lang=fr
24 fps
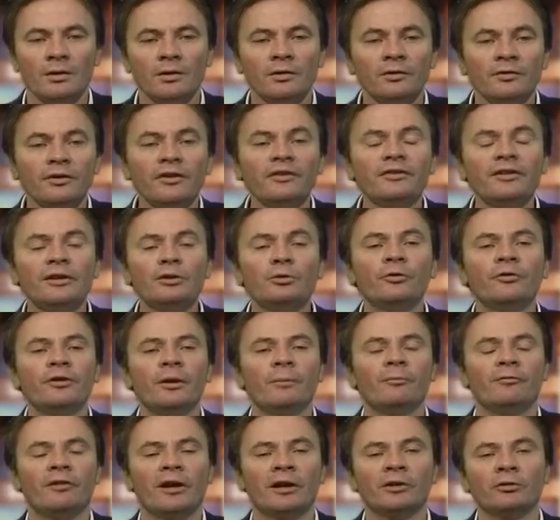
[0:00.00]
Ça, c'est le
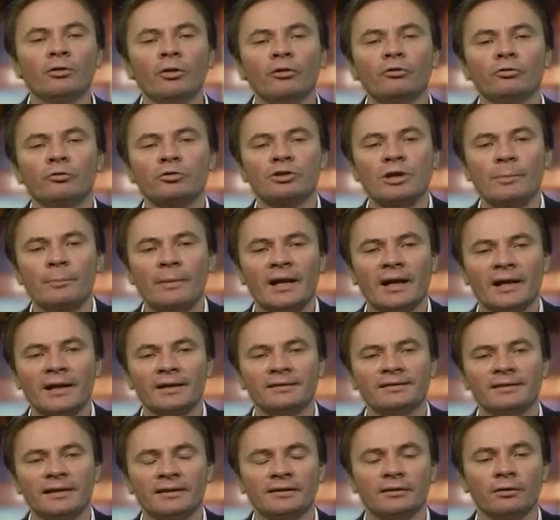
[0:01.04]
deuxième facteur, ce que j'appellerais
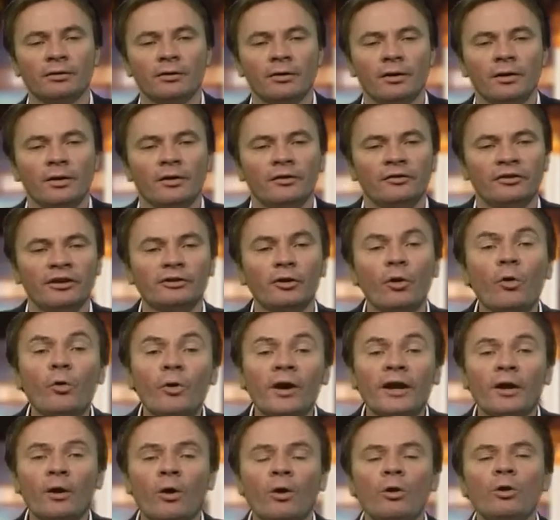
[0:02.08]
cette,
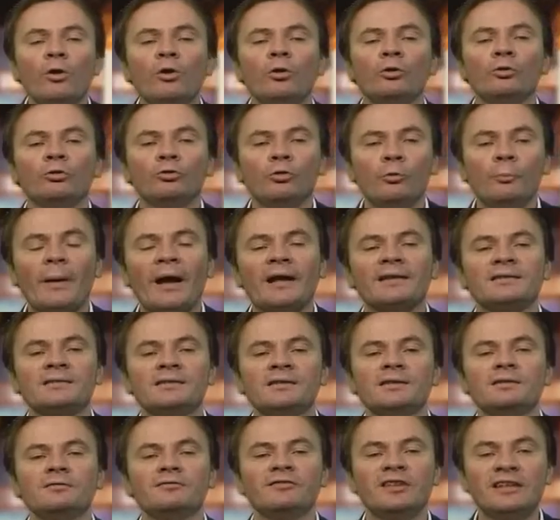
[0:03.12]
auréole de
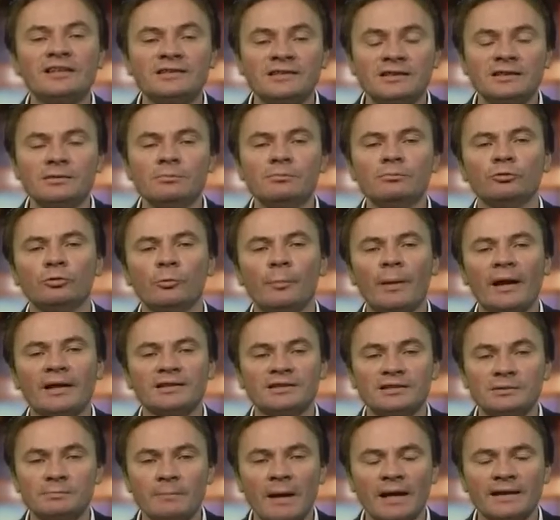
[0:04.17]
partis victimes, de
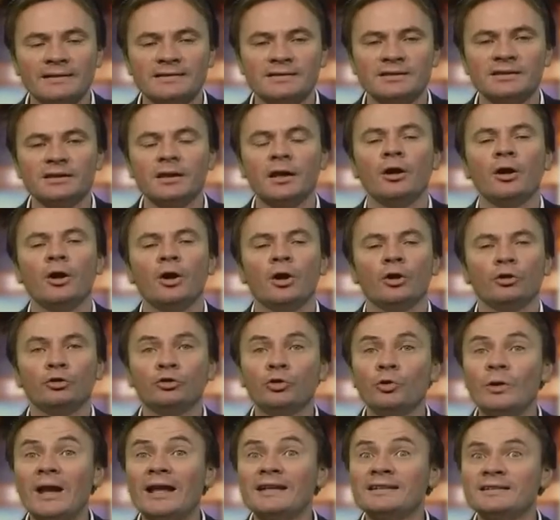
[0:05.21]
partis martyrs
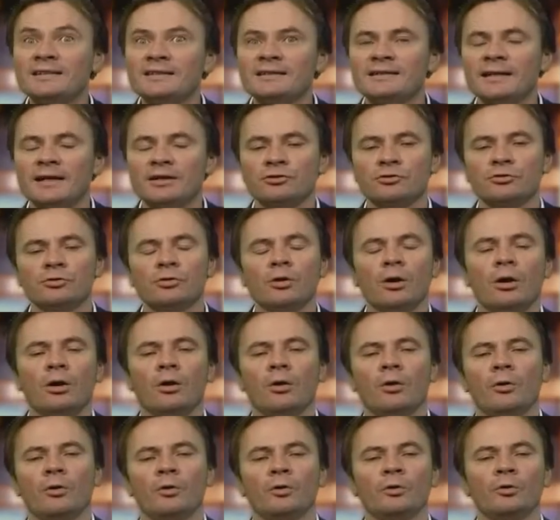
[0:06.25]
de la dictature
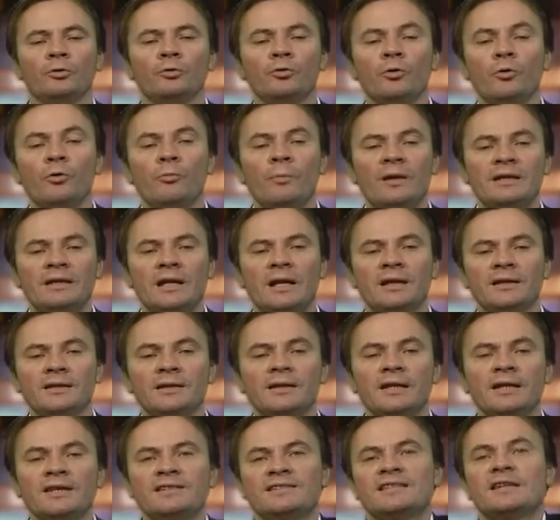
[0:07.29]
euh, de Ben
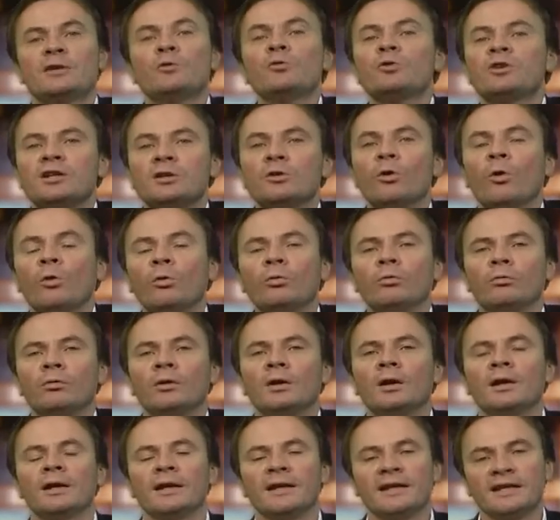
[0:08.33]
Ali, et c'est eux qui l'ont
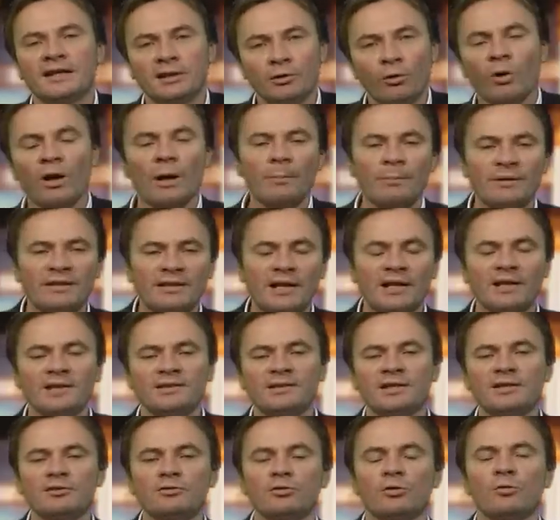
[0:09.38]
et qui l'ont
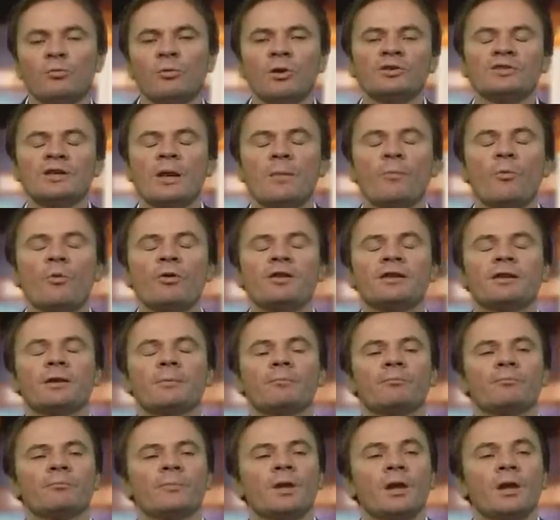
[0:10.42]
capitalisé sur le plan symbolique.